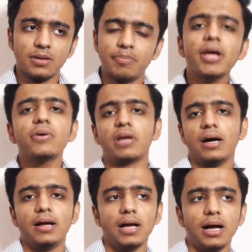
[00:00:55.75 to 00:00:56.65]
फिर उठा
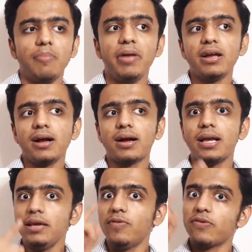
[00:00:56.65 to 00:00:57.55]
अब मैंने कहा
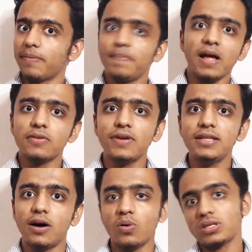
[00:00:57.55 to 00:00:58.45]
कहीं वो सपना तो नहीं
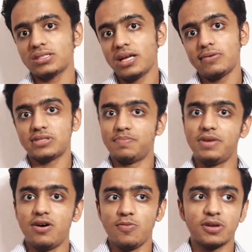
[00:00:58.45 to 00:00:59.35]
था हो सकता है वो
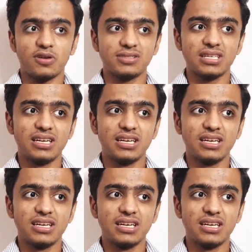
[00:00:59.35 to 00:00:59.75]
सपना हो बिकॉज